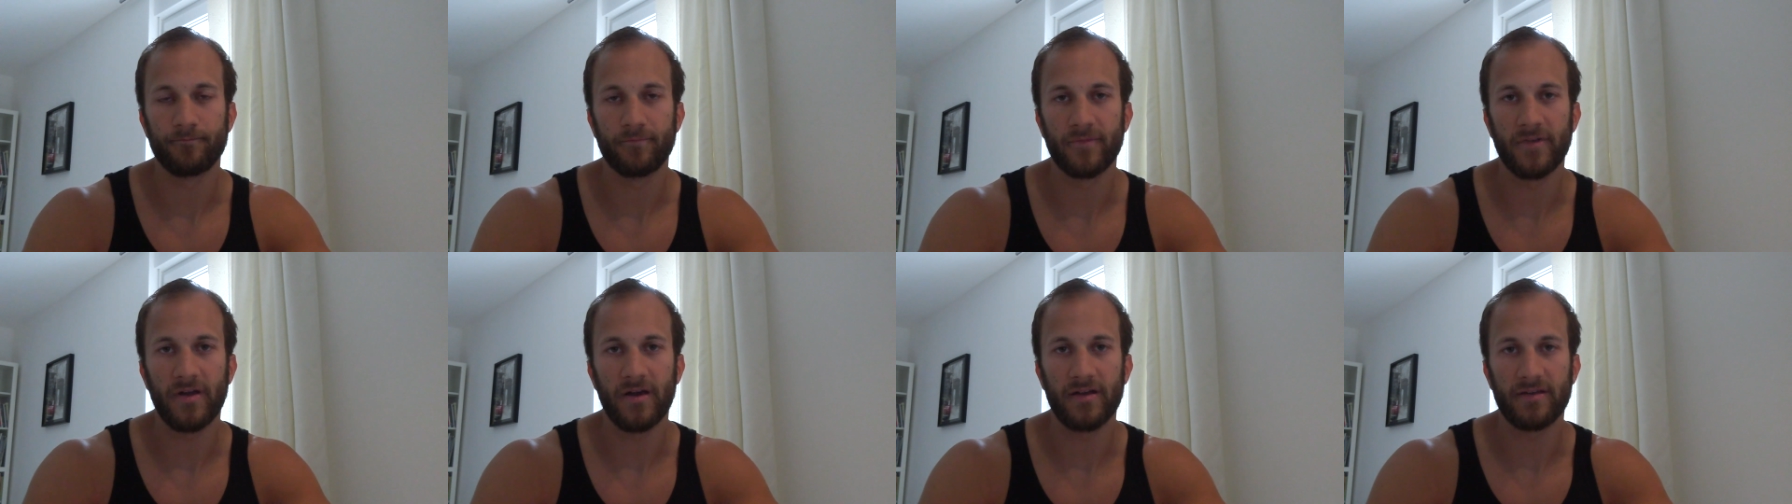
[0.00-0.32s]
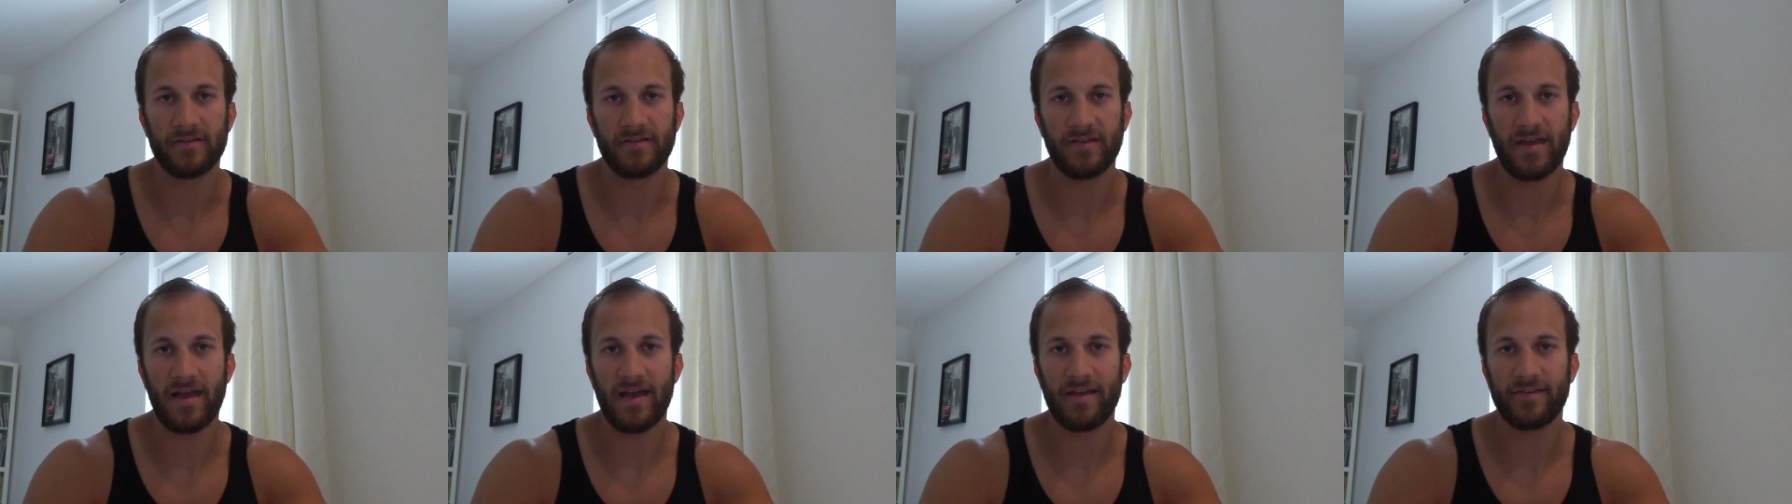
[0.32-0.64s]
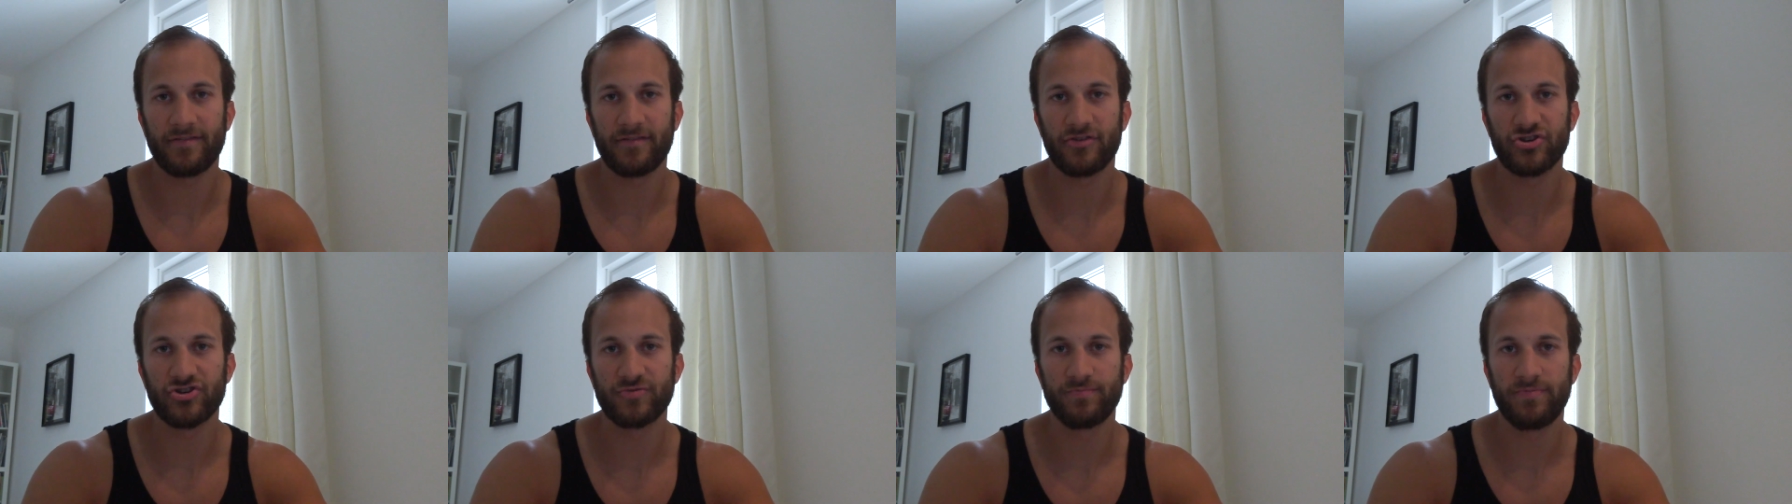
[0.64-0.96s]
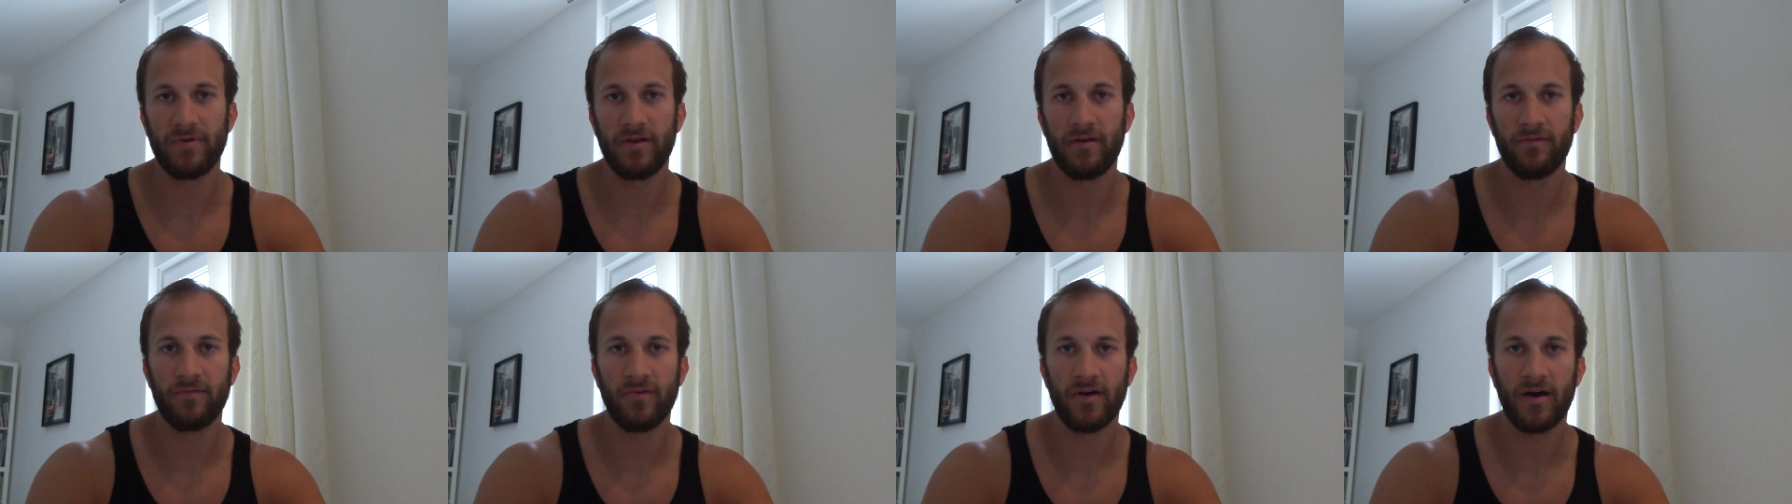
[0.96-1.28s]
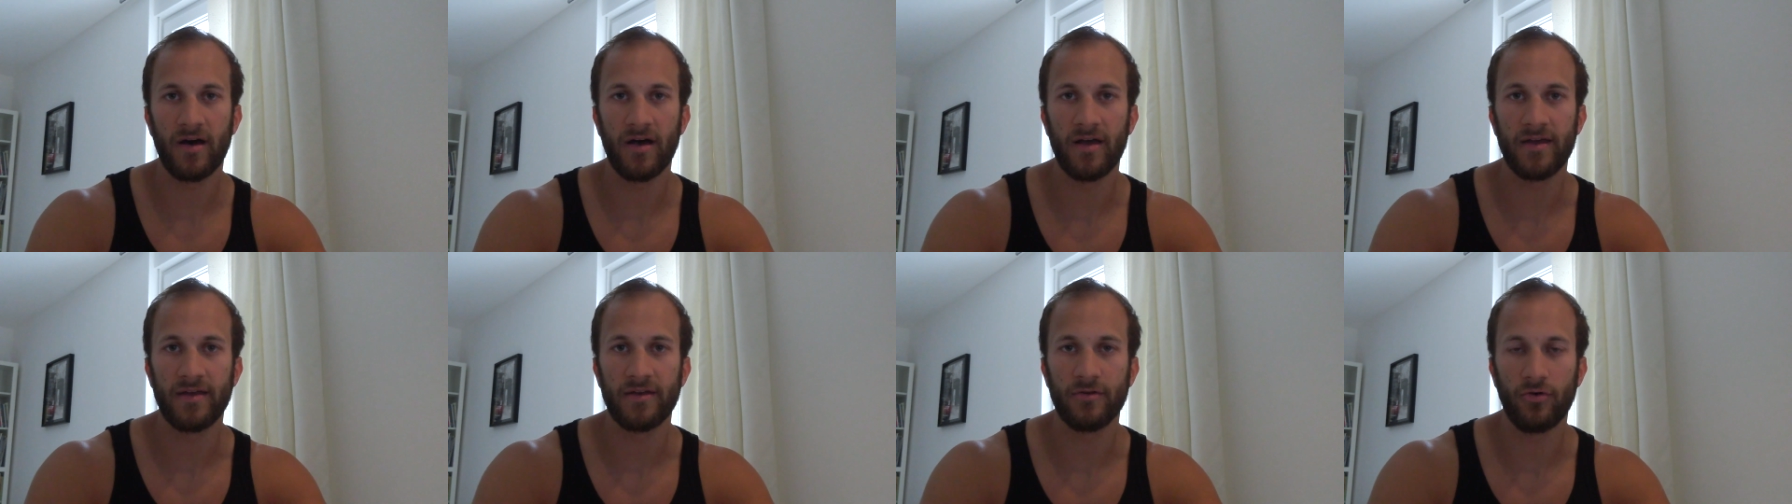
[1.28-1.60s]
Ja, das erste Spiel
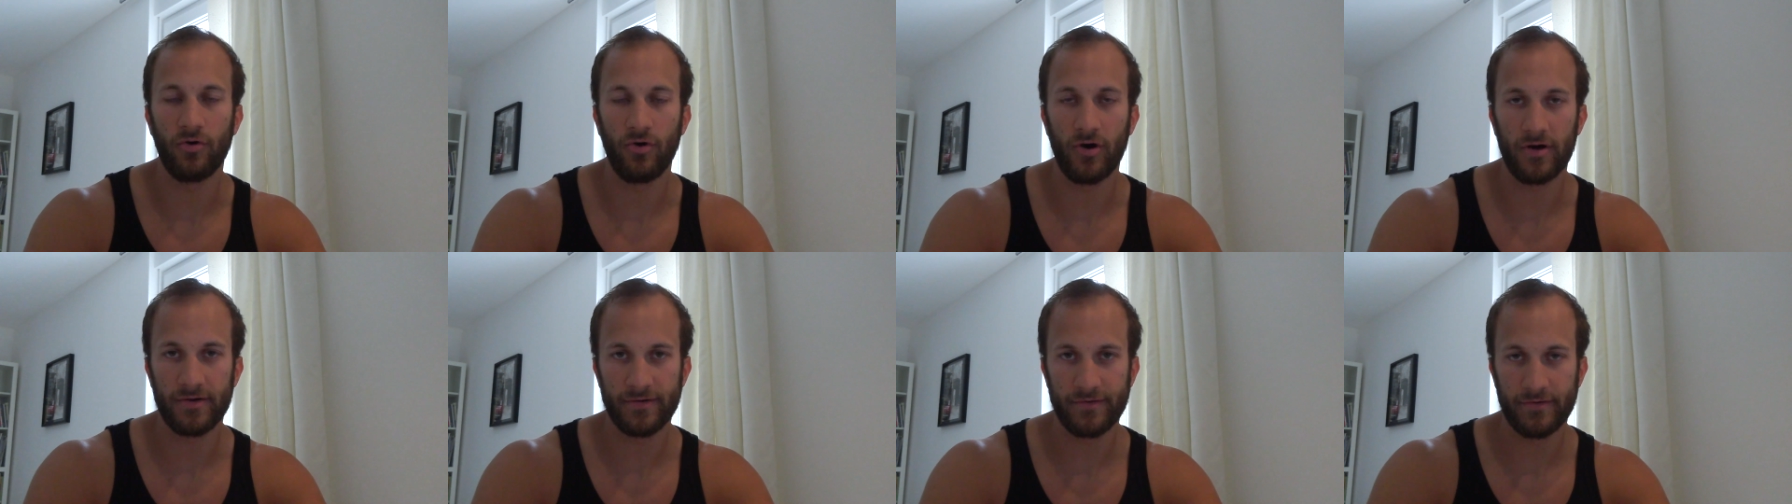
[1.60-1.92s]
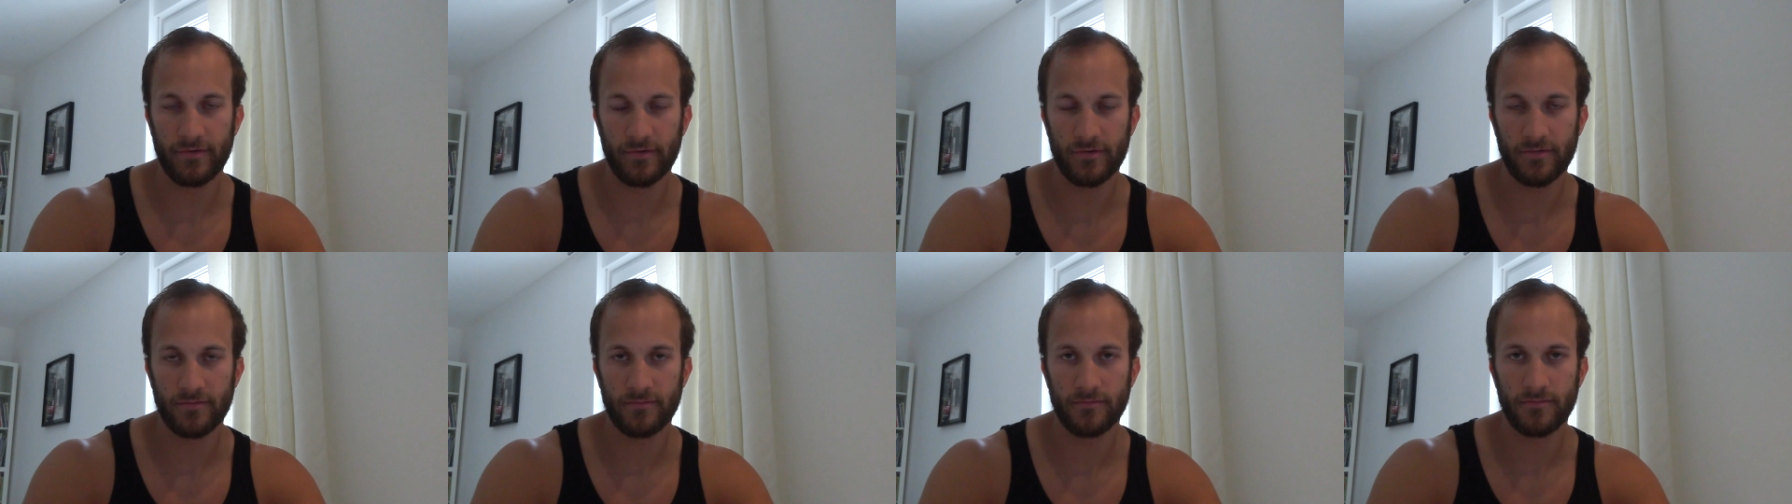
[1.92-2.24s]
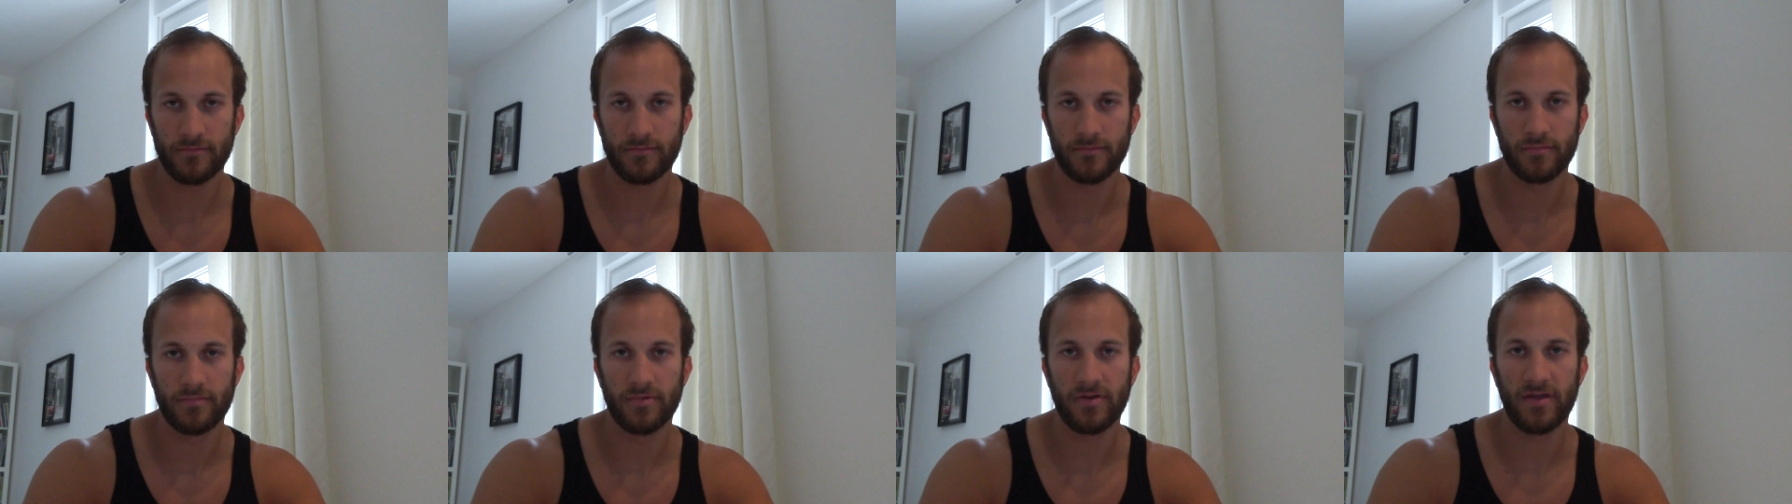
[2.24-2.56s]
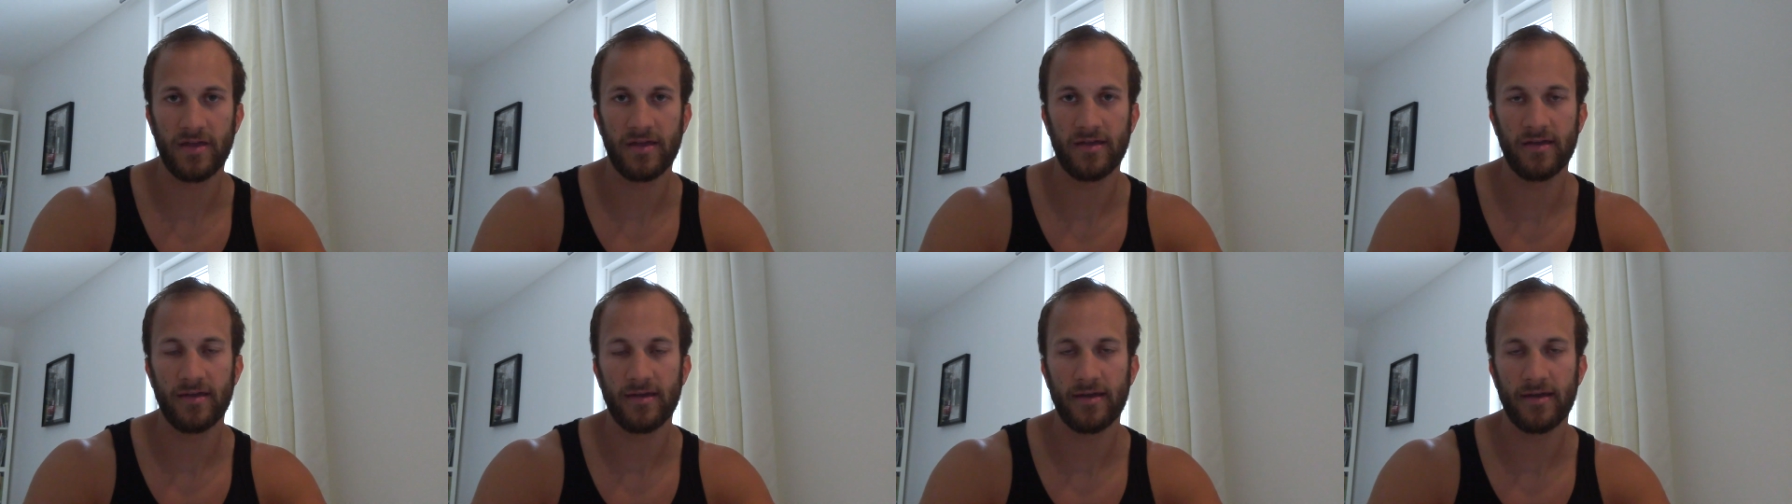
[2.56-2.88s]
war in Ordnung gegen